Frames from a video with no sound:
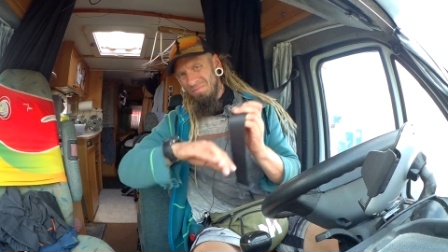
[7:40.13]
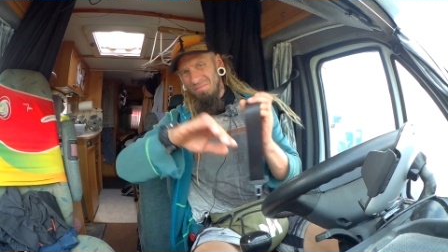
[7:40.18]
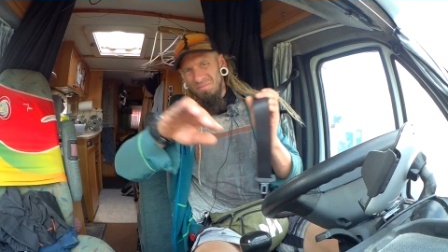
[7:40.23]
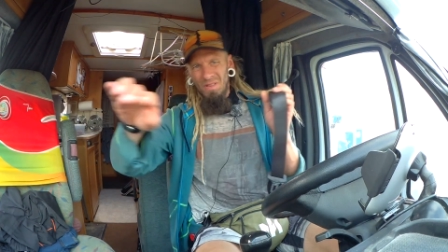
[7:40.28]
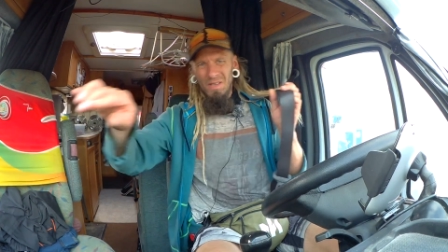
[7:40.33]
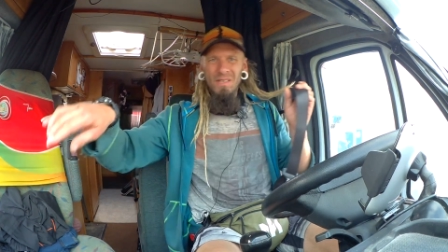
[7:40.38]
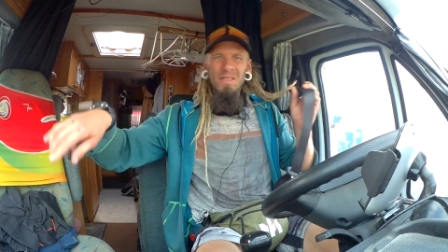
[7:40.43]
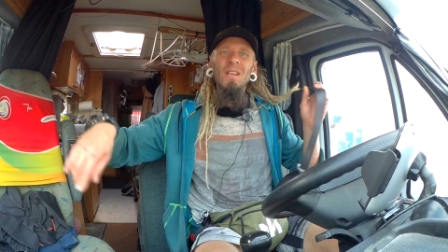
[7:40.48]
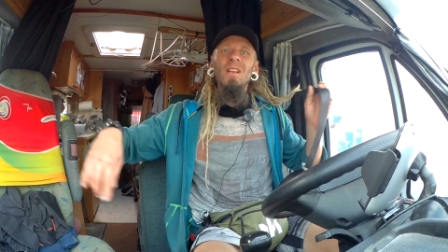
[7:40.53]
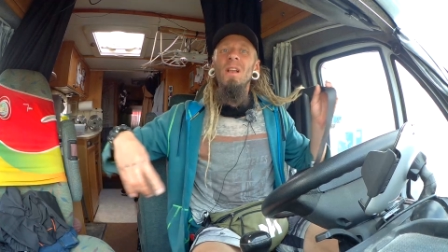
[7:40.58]

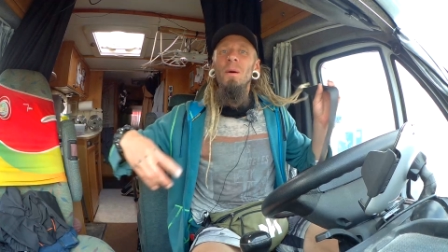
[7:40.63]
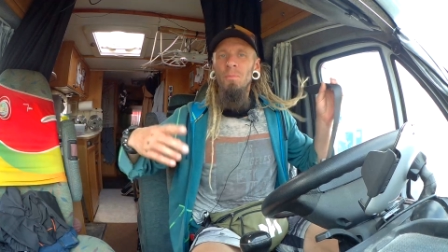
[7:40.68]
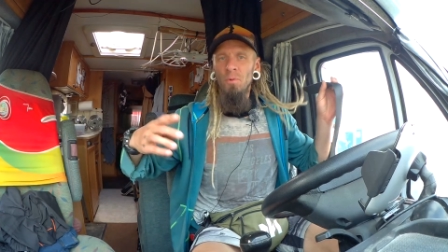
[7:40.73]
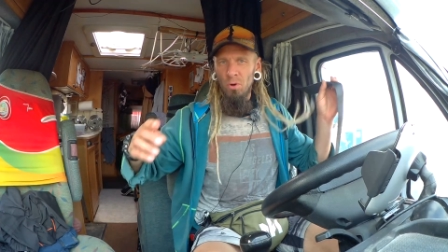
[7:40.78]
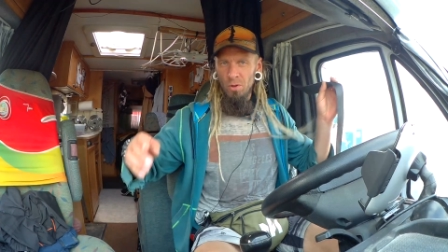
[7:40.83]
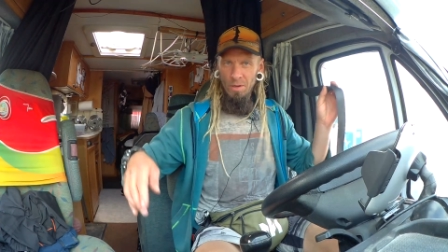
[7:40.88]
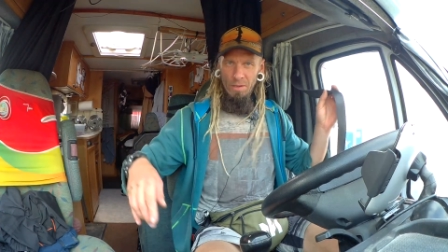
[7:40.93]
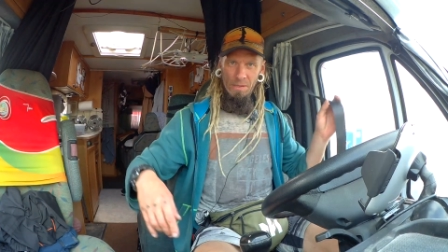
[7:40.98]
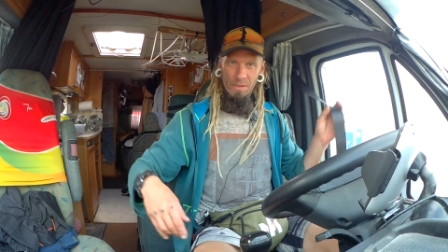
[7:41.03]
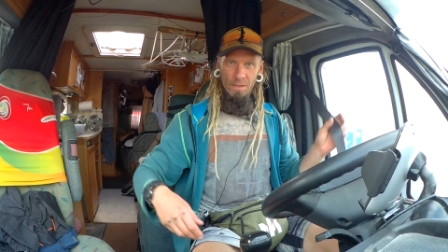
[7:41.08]
не сильно
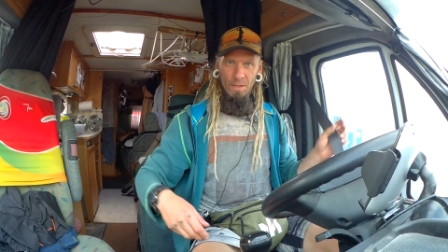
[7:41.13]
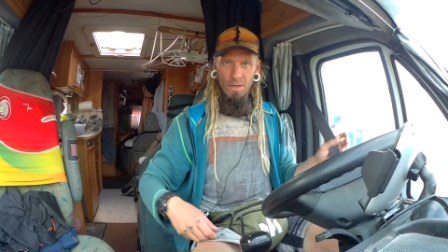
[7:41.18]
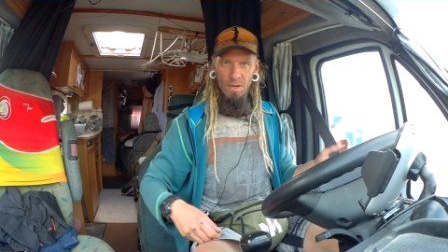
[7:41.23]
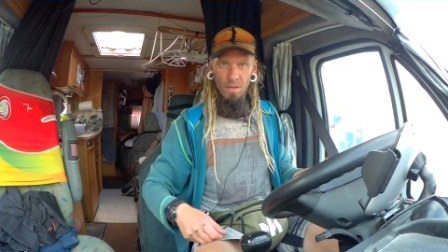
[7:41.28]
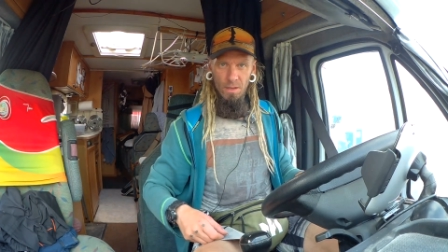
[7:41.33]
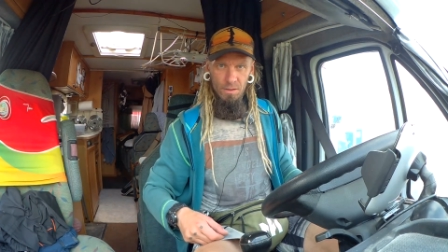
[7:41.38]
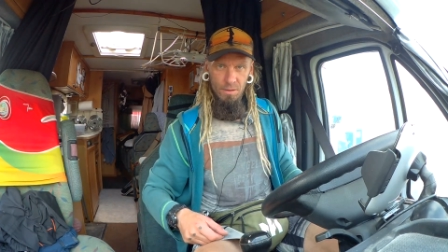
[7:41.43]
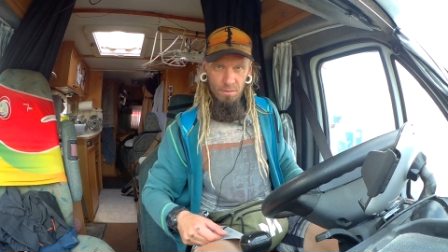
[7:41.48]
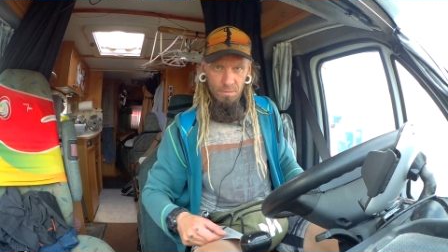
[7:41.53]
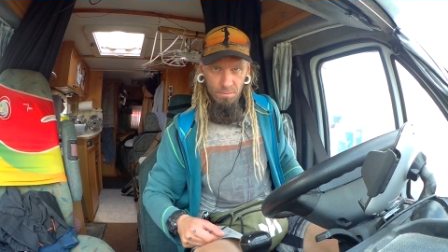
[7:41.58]
много
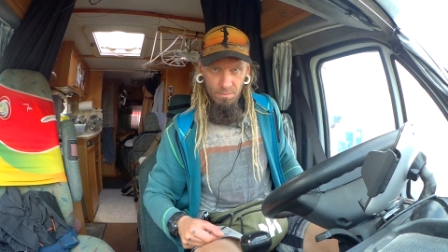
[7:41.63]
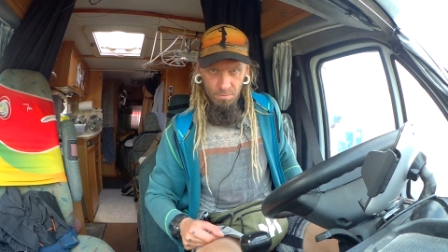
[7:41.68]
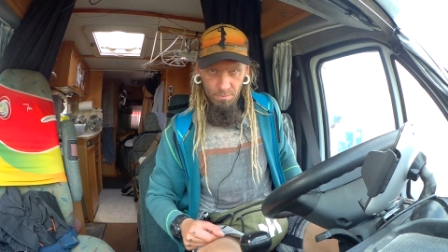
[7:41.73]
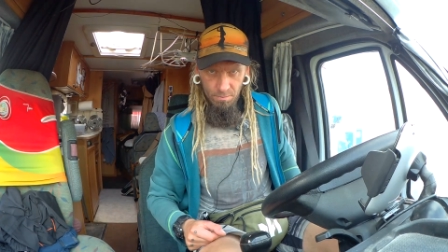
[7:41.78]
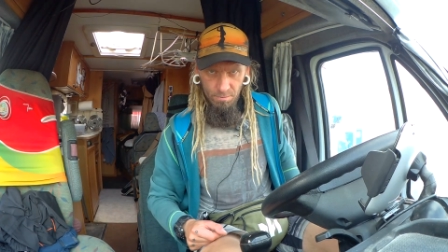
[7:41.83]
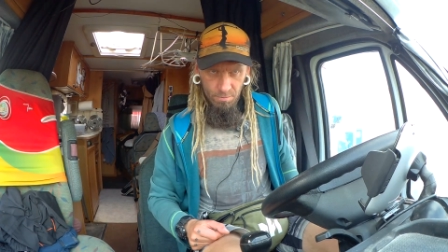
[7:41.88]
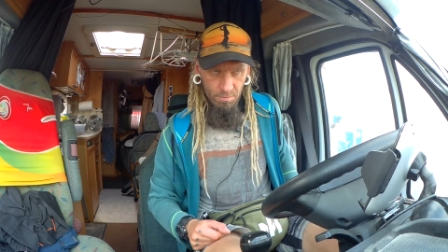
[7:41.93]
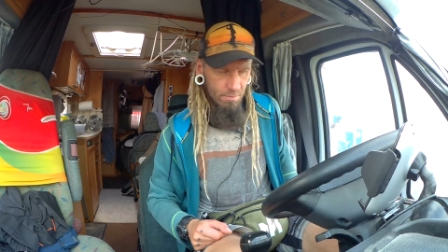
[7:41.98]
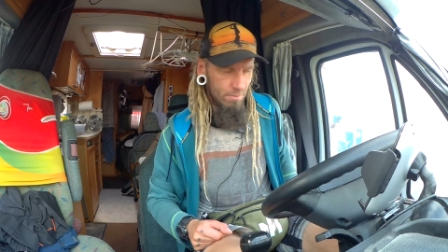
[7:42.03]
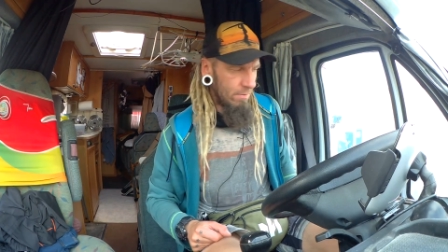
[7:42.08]
растекалась
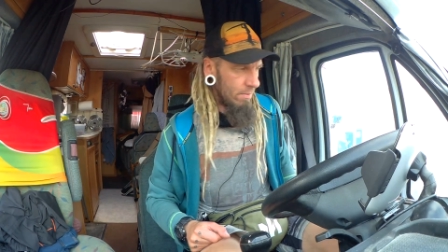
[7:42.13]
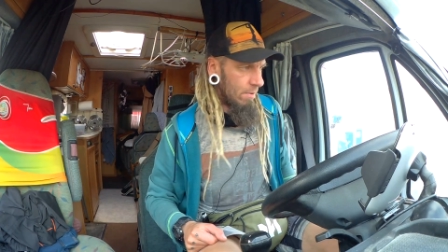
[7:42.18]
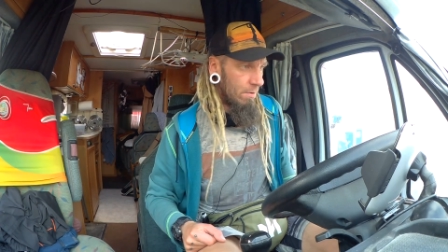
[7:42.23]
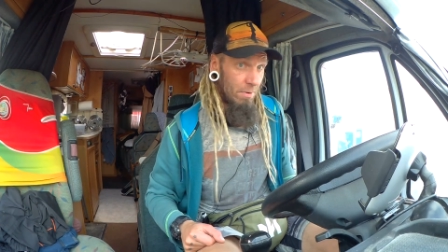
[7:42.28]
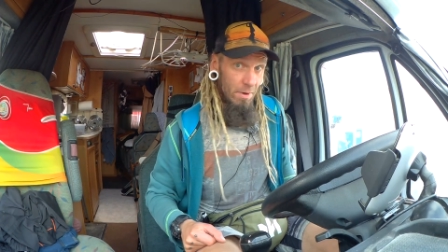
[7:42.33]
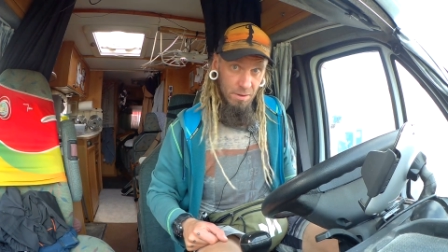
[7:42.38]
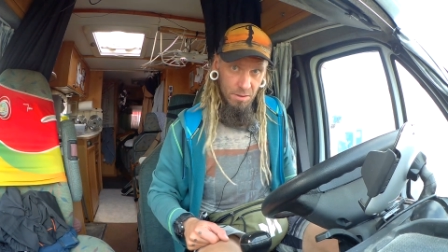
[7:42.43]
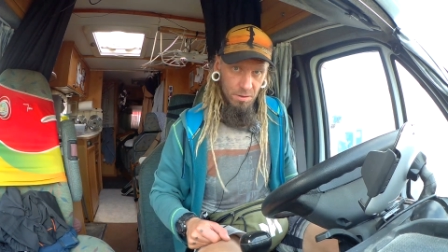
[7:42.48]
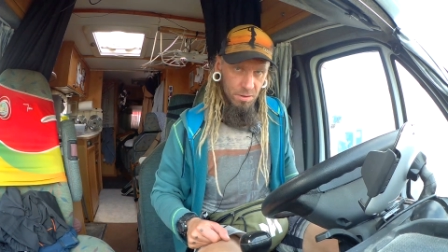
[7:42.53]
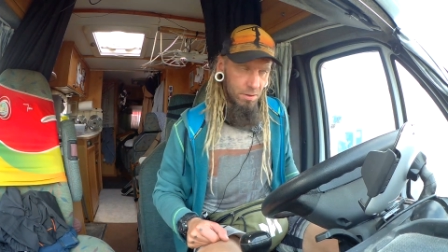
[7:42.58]

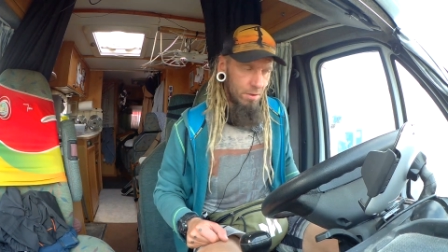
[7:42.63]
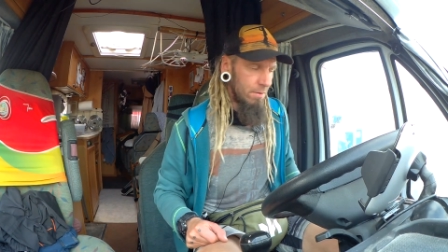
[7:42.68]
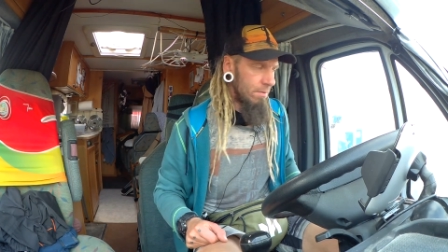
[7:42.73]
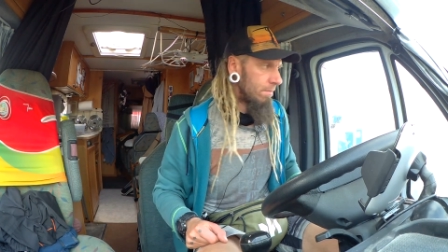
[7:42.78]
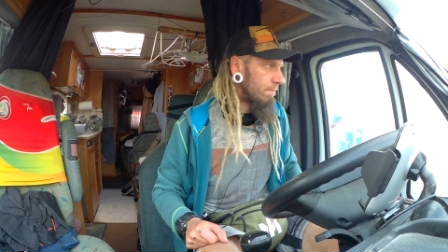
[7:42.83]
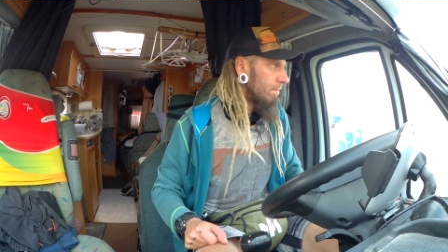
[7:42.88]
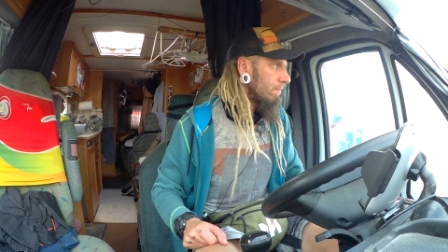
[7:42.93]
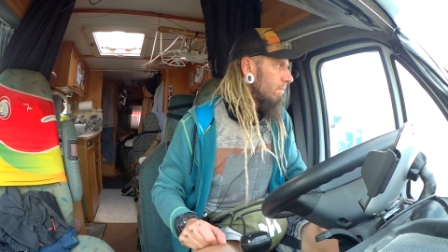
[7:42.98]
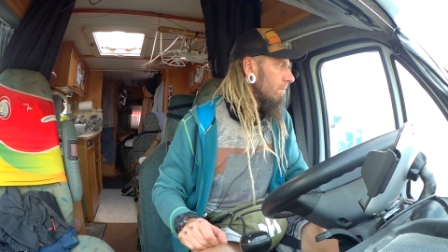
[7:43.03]
водичка.